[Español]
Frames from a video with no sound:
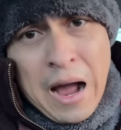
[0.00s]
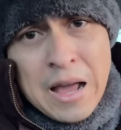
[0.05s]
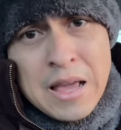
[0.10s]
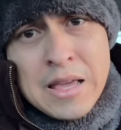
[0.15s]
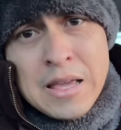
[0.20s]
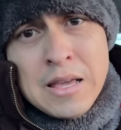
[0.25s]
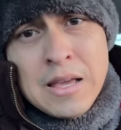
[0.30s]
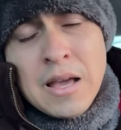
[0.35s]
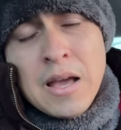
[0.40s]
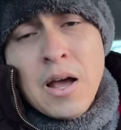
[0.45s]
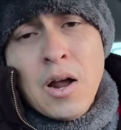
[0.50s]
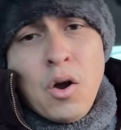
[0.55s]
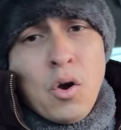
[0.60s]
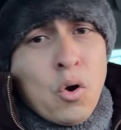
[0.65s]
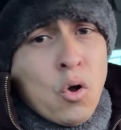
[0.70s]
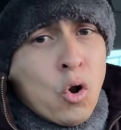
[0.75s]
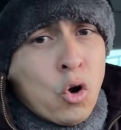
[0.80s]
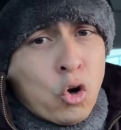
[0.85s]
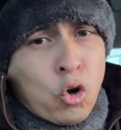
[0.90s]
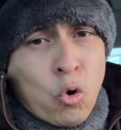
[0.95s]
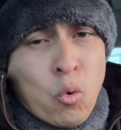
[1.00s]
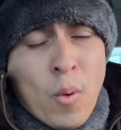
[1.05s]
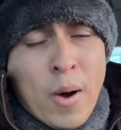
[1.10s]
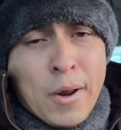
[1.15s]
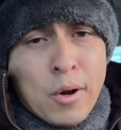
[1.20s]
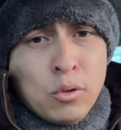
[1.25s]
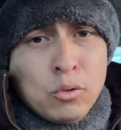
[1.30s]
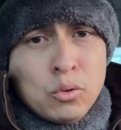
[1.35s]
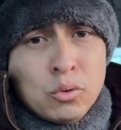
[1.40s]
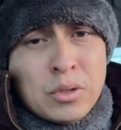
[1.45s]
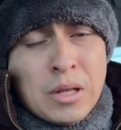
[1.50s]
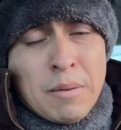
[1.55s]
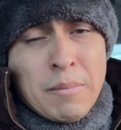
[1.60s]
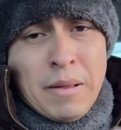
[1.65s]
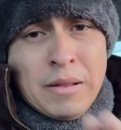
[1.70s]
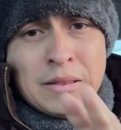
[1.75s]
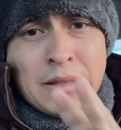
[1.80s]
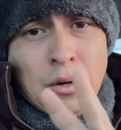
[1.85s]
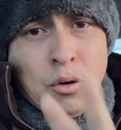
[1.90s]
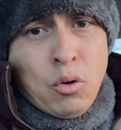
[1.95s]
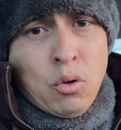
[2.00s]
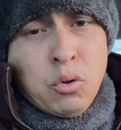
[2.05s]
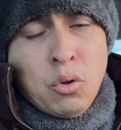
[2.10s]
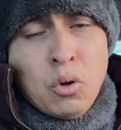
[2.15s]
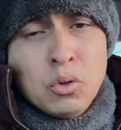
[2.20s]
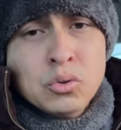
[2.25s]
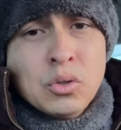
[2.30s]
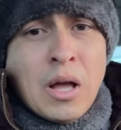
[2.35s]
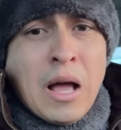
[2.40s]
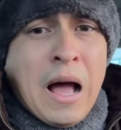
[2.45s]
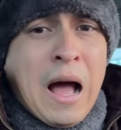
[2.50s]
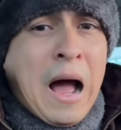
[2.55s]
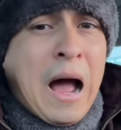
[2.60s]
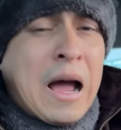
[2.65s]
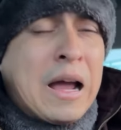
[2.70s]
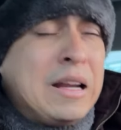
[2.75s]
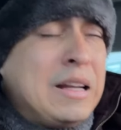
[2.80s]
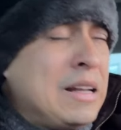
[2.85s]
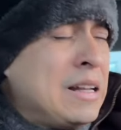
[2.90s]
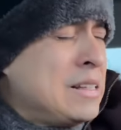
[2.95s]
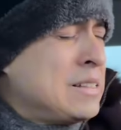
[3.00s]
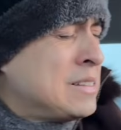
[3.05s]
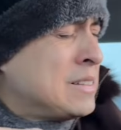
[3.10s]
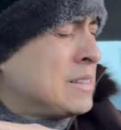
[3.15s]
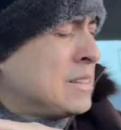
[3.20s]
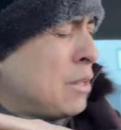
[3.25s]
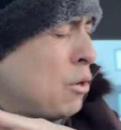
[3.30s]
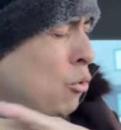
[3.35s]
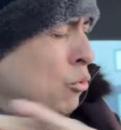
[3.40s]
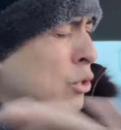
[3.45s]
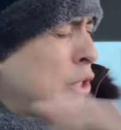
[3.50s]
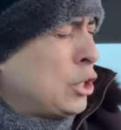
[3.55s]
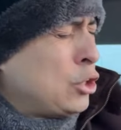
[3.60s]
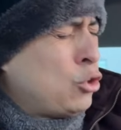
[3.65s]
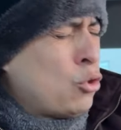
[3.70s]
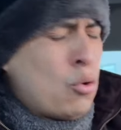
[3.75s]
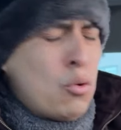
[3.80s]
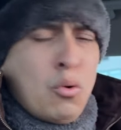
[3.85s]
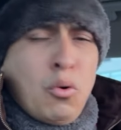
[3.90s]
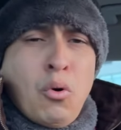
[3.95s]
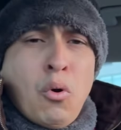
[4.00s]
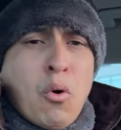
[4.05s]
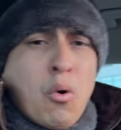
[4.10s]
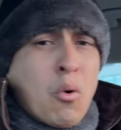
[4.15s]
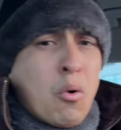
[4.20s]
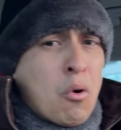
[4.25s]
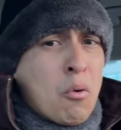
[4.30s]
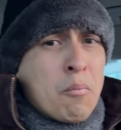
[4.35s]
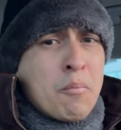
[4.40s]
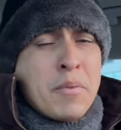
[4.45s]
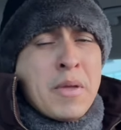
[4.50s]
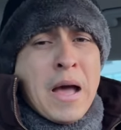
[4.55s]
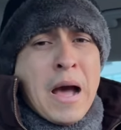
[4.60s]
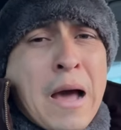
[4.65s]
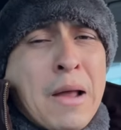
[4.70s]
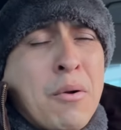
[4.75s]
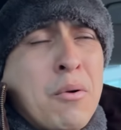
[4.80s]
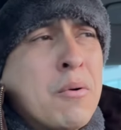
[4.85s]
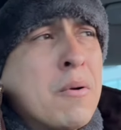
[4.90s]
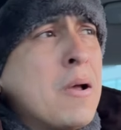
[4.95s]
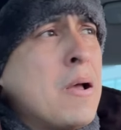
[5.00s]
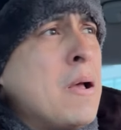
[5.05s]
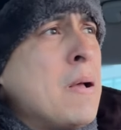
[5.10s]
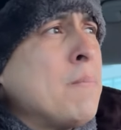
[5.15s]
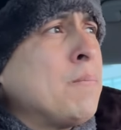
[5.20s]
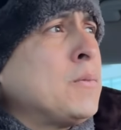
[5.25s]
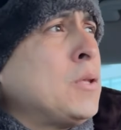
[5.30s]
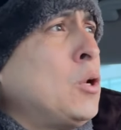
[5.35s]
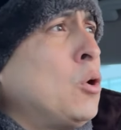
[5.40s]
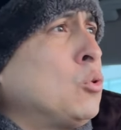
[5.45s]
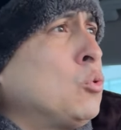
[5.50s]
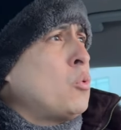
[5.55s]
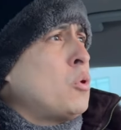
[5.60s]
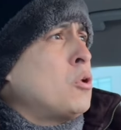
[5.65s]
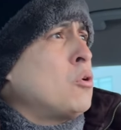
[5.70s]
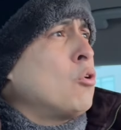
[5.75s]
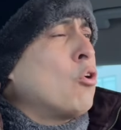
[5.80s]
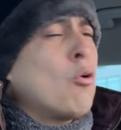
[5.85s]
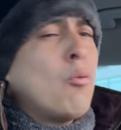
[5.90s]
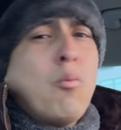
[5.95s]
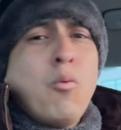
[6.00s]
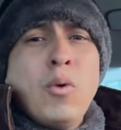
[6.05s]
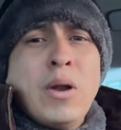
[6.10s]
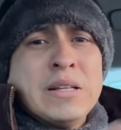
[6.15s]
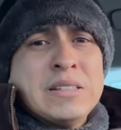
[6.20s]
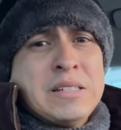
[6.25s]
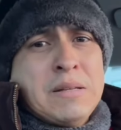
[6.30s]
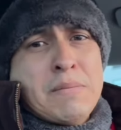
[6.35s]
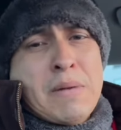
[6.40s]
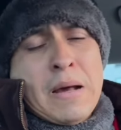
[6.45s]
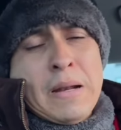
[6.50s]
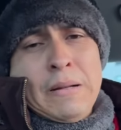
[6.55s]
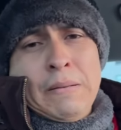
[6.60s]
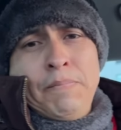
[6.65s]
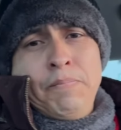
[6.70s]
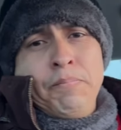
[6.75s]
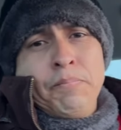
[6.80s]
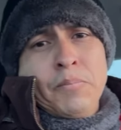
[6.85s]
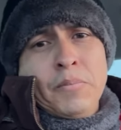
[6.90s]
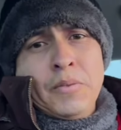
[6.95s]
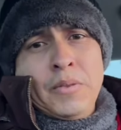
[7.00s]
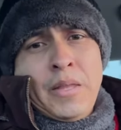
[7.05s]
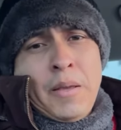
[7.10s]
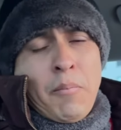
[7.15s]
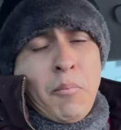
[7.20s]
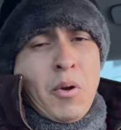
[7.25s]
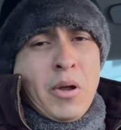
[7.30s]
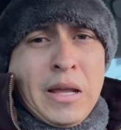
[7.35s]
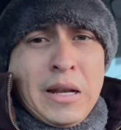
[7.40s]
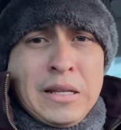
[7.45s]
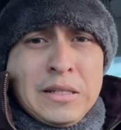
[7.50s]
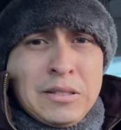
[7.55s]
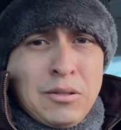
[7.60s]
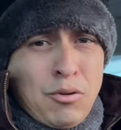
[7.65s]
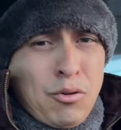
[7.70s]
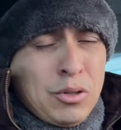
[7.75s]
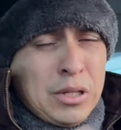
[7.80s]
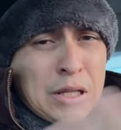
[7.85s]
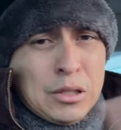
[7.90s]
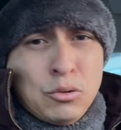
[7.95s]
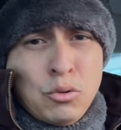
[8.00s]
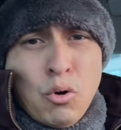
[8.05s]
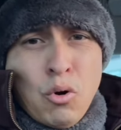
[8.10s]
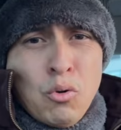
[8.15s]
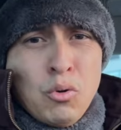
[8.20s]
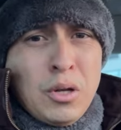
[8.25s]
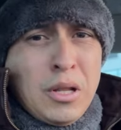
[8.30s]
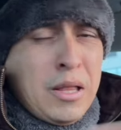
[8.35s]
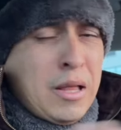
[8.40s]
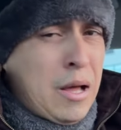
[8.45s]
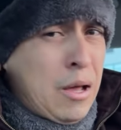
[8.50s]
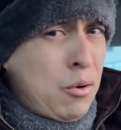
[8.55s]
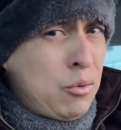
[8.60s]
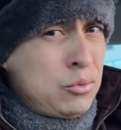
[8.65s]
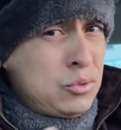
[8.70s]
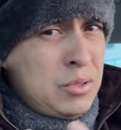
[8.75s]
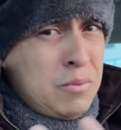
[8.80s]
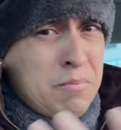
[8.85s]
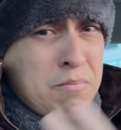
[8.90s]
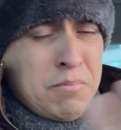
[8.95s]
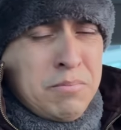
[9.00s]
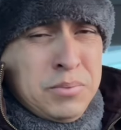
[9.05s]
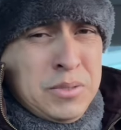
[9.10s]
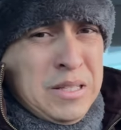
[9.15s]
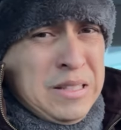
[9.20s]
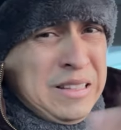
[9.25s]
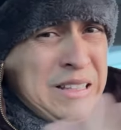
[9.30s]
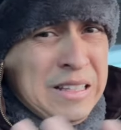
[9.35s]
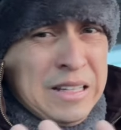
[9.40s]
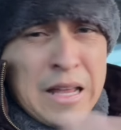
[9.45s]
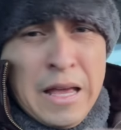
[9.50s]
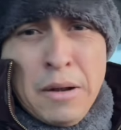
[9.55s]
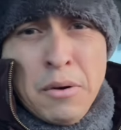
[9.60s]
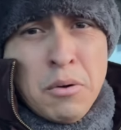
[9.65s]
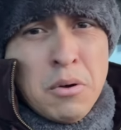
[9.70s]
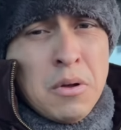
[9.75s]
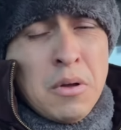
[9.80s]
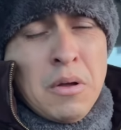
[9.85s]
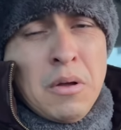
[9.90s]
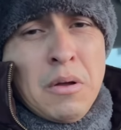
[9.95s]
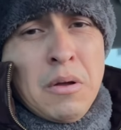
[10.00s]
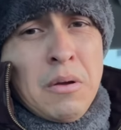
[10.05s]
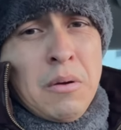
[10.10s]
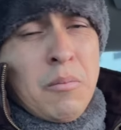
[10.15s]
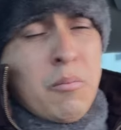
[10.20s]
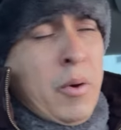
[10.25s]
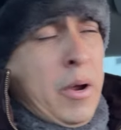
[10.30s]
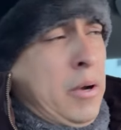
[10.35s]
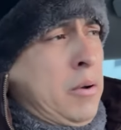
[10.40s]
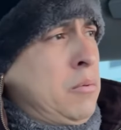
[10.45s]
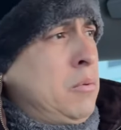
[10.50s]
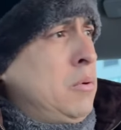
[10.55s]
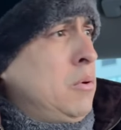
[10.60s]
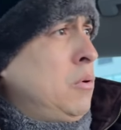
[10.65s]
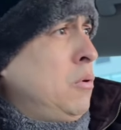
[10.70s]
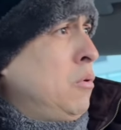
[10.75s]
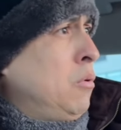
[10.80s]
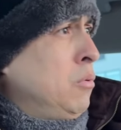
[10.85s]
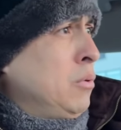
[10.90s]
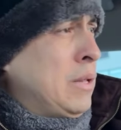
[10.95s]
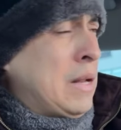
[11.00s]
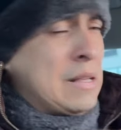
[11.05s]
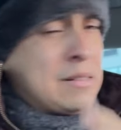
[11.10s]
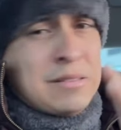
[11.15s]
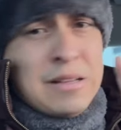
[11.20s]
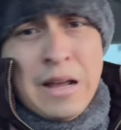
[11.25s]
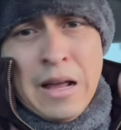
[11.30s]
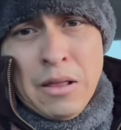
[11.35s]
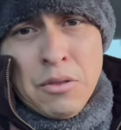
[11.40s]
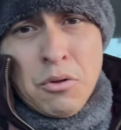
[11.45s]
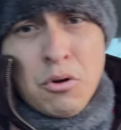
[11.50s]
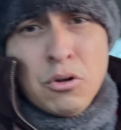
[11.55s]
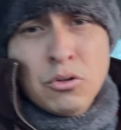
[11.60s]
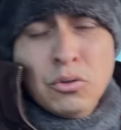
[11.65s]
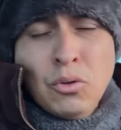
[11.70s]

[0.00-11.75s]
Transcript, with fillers: Ahí los robaron totalmente a los dos, Ahí le hicieron de todo, los golpearon y los tuvieron como una semana. Después que le hicieron de todo y le dejaron sin, dinero, bueno, gracias a